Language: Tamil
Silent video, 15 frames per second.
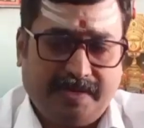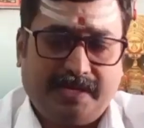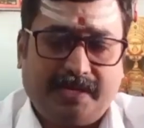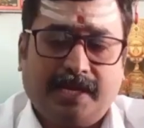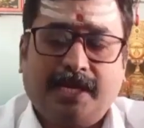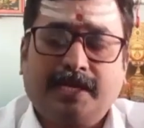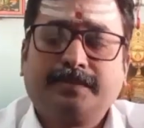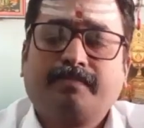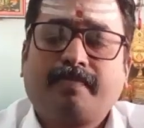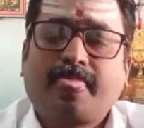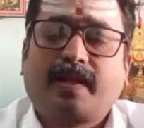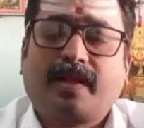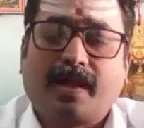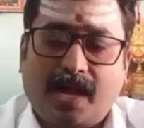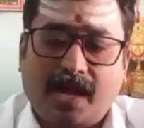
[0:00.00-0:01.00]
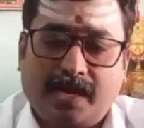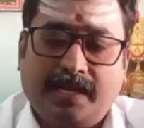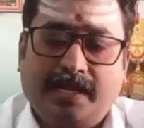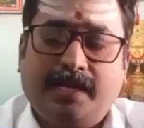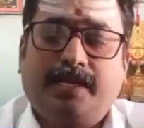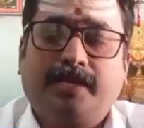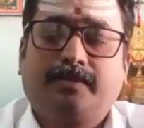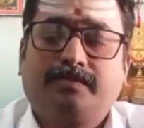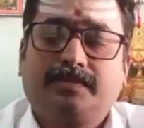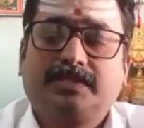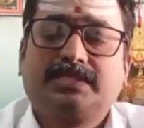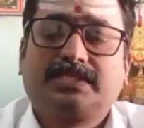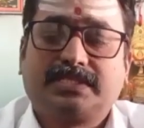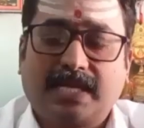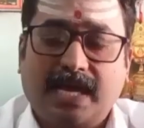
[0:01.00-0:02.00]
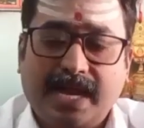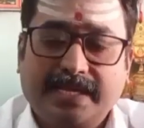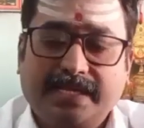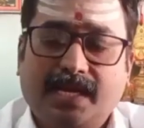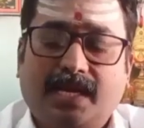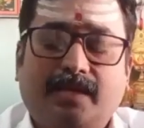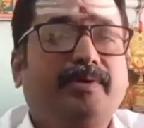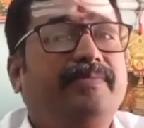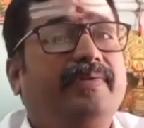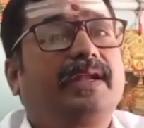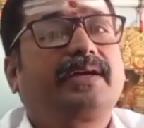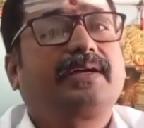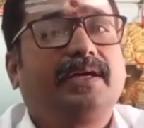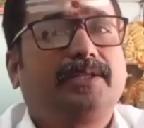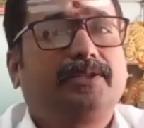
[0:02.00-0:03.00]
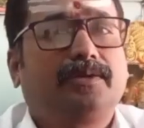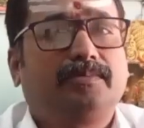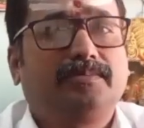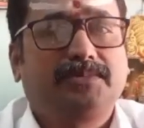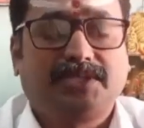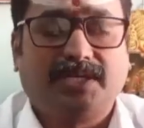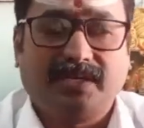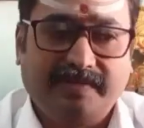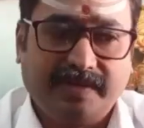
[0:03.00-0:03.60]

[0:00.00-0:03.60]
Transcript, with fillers: ஒரு வீட்டில் காலையிலையும் சாயங்காலமும் விளக்கு ஏற்றணும்